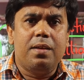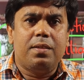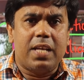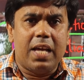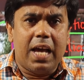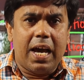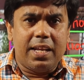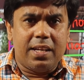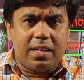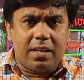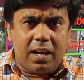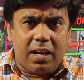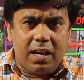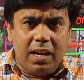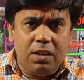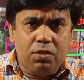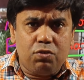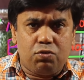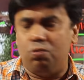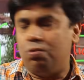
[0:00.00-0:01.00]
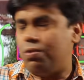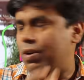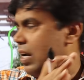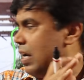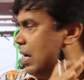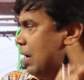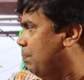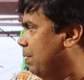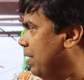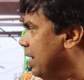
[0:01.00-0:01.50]
तैयारी करना शुरू
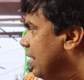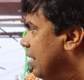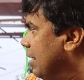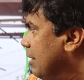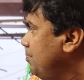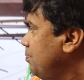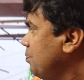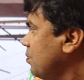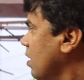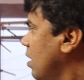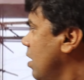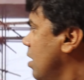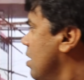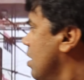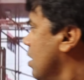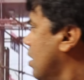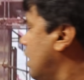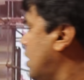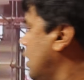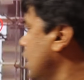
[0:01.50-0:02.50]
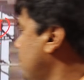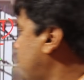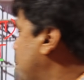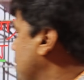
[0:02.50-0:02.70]
करना पड़ेगा कठिन